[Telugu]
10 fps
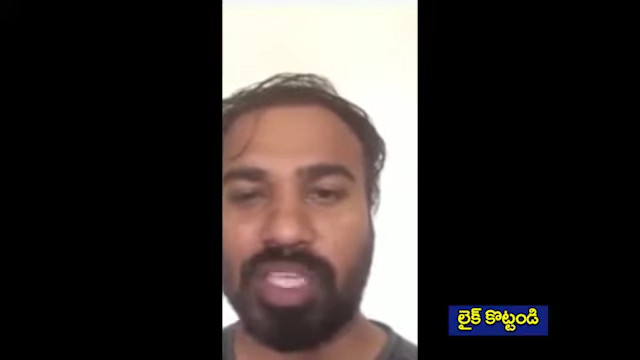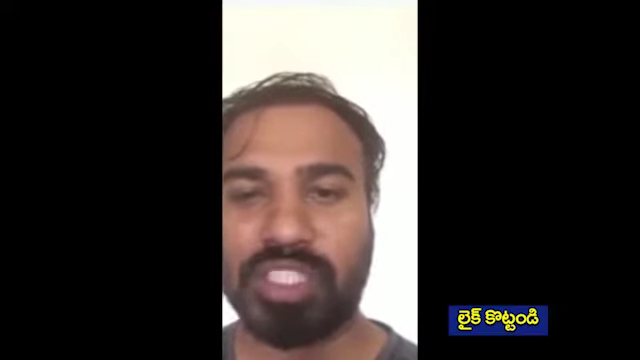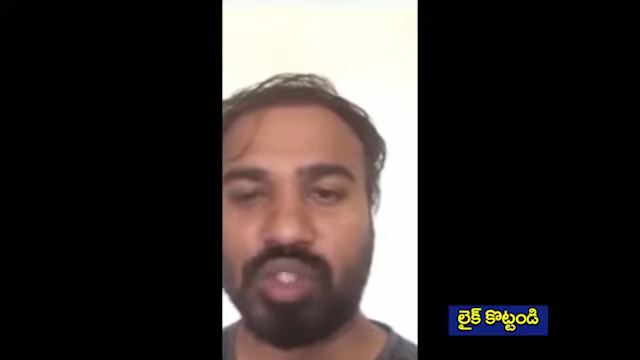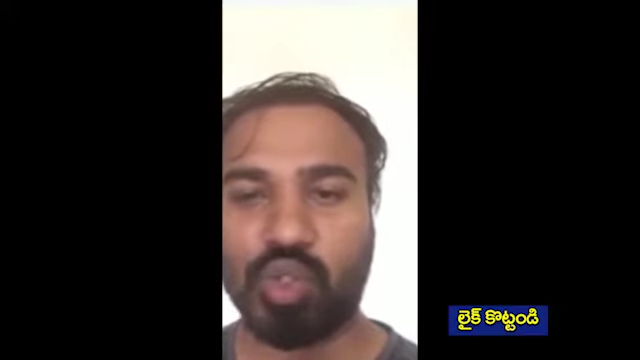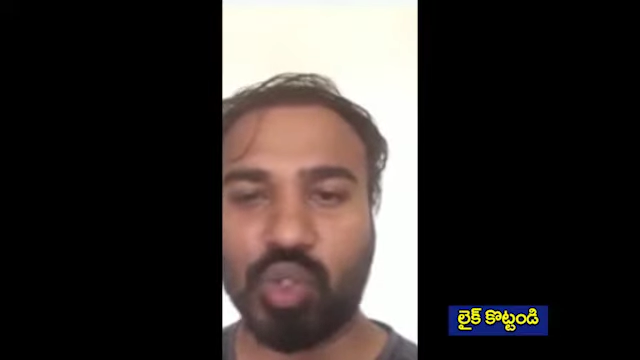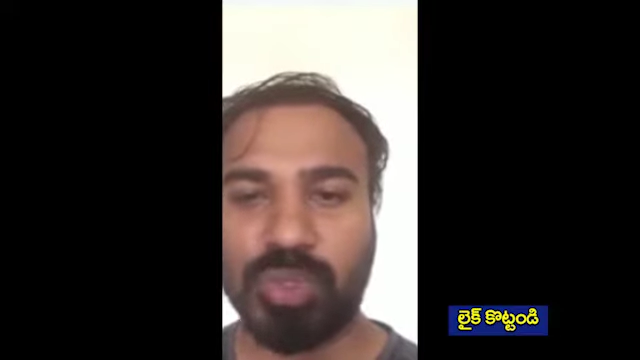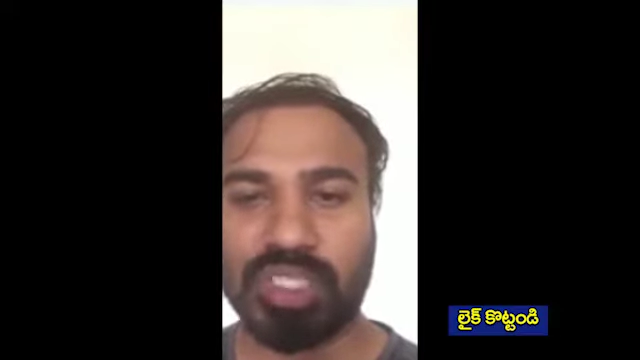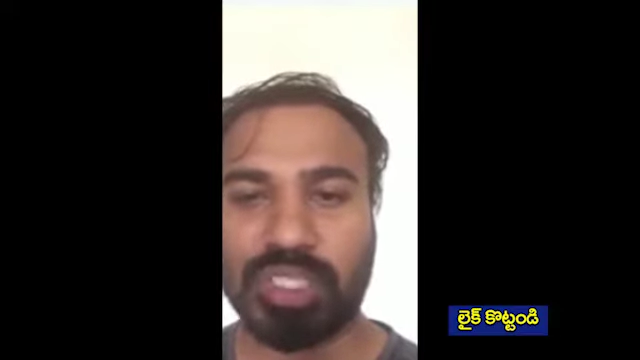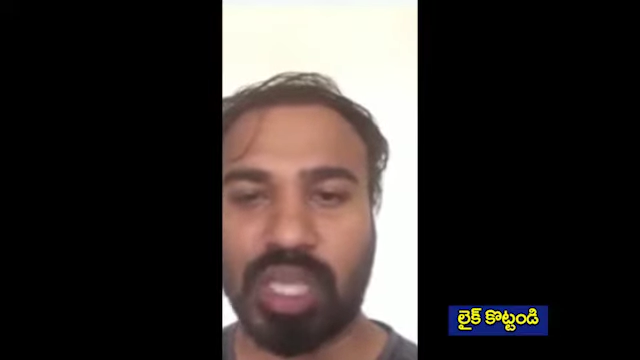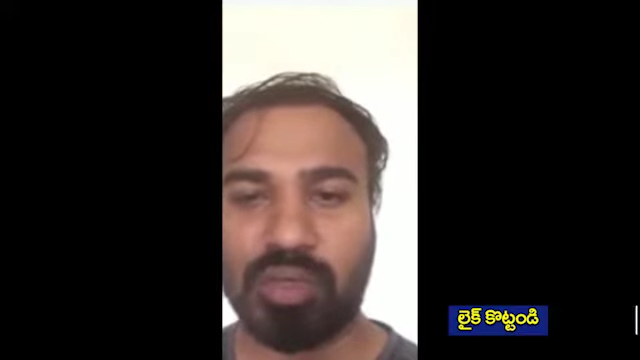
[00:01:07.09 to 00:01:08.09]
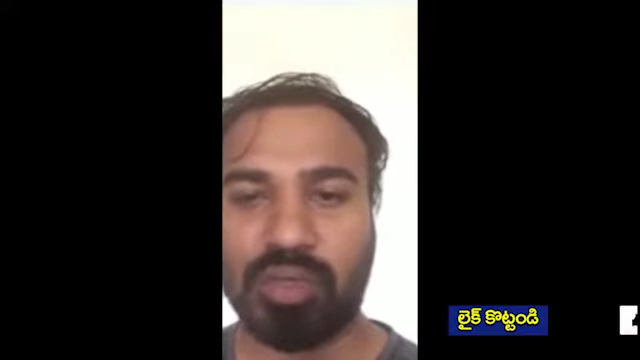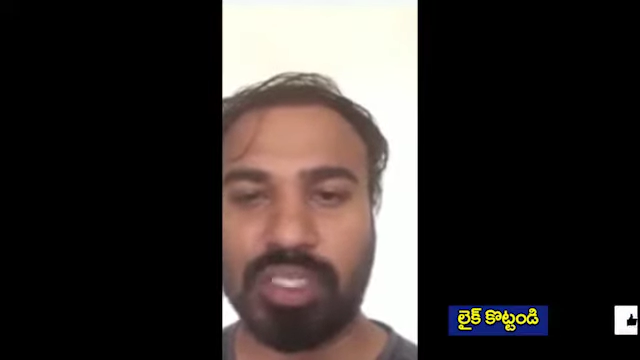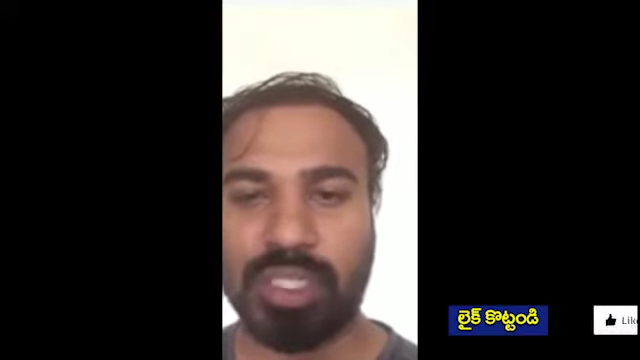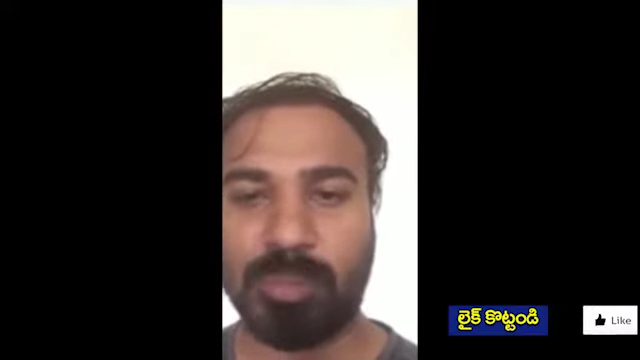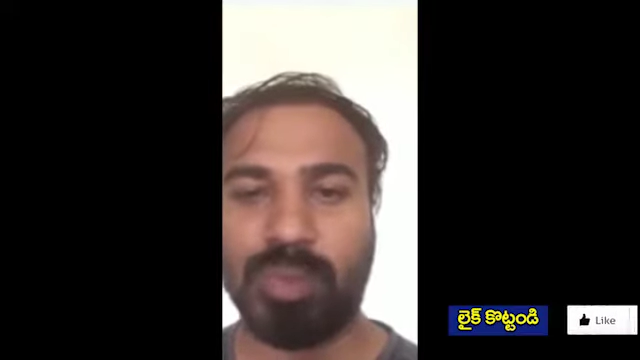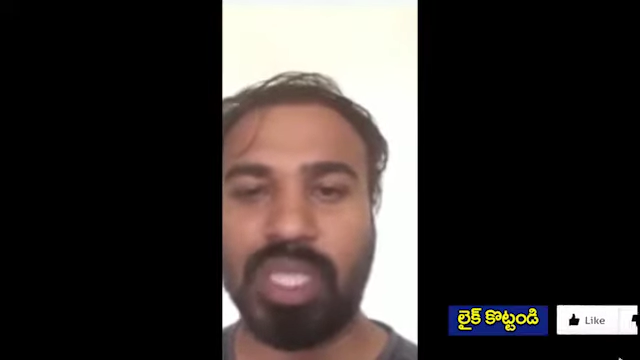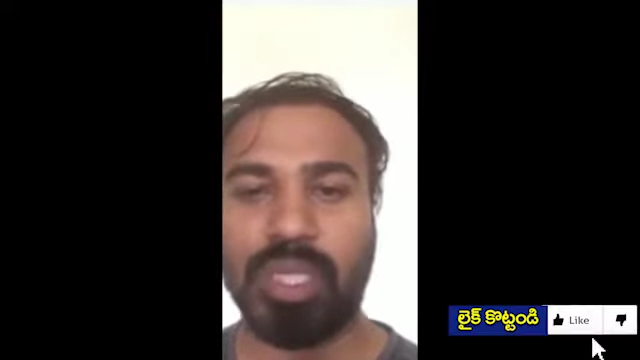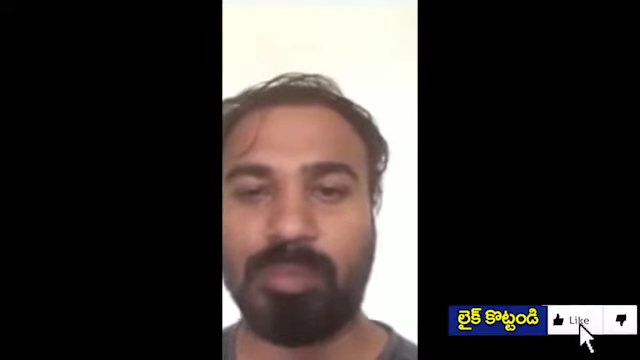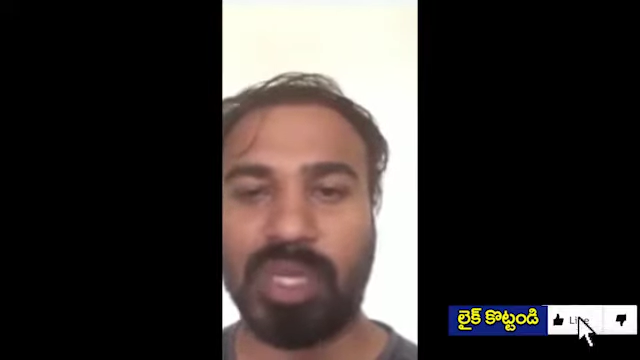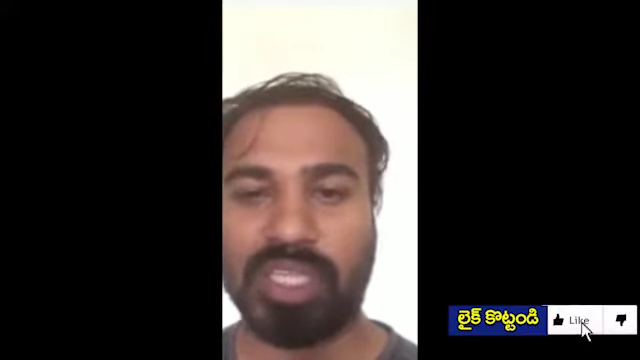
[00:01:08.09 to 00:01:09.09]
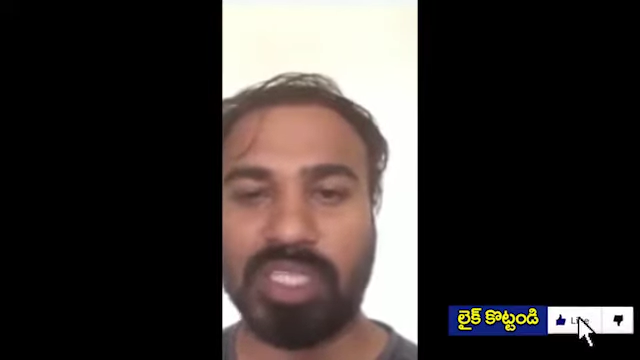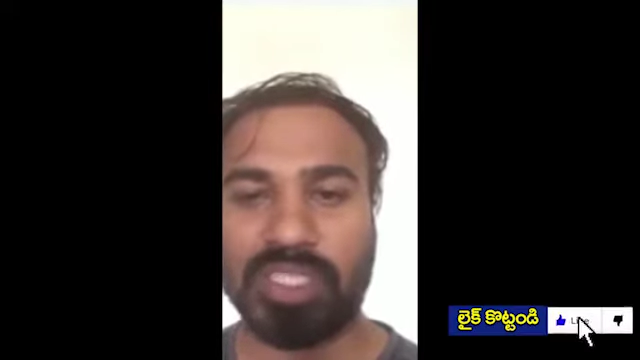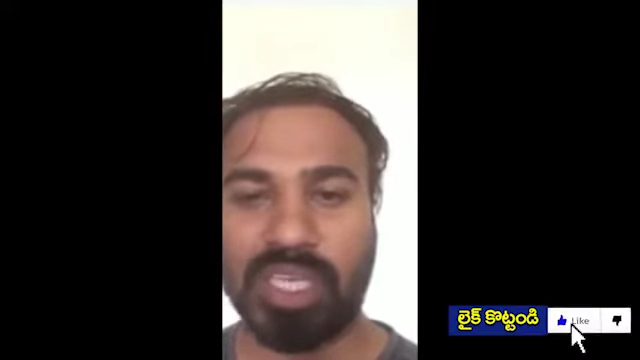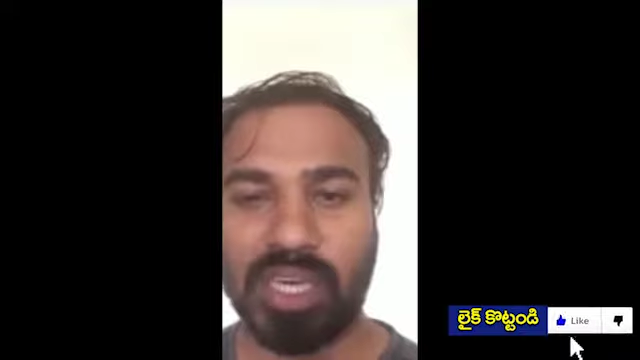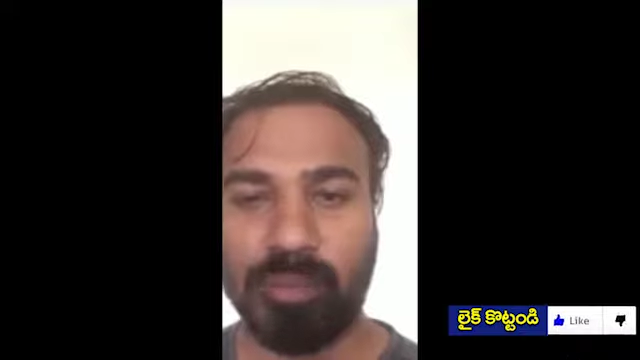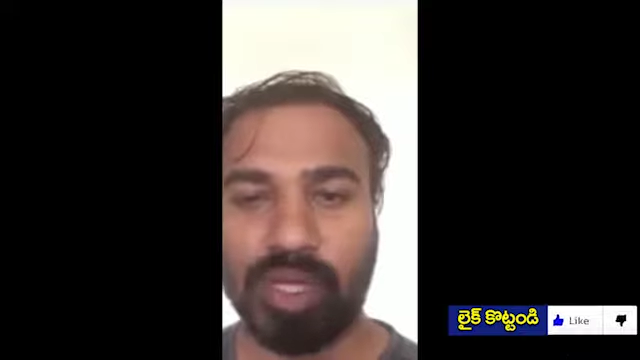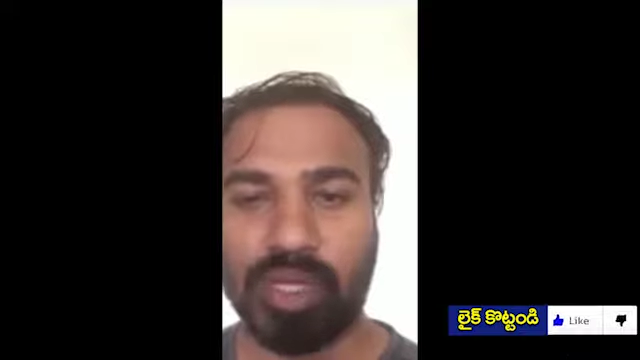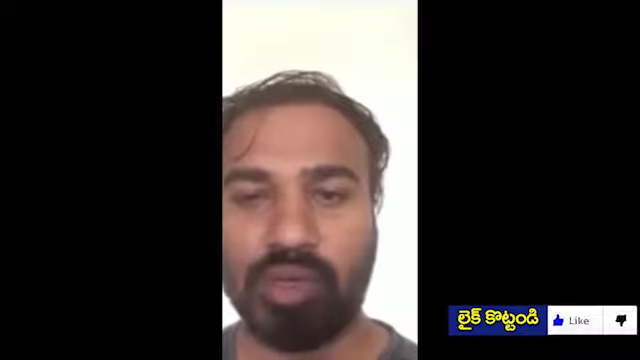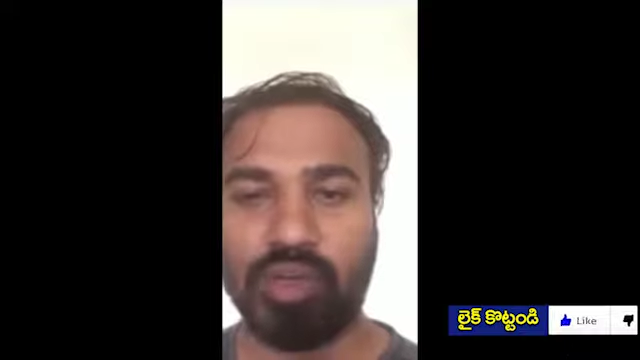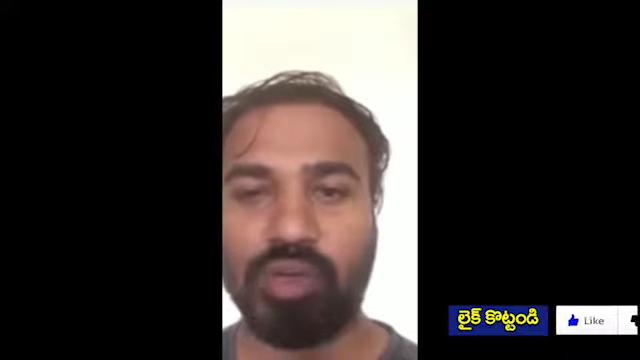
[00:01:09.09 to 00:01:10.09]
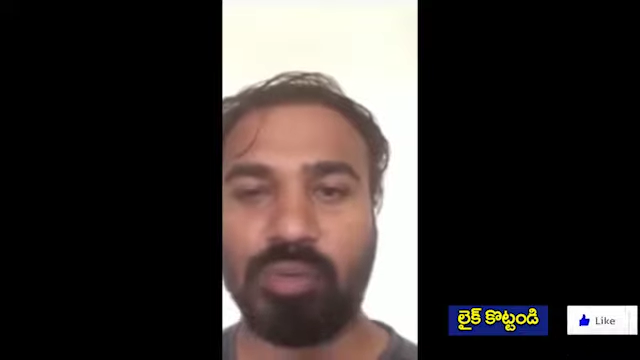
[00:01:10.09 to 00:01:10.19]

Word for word: పరిచి చూపిస్తాను అని చెప్పి పది చెల్లెమ్మకు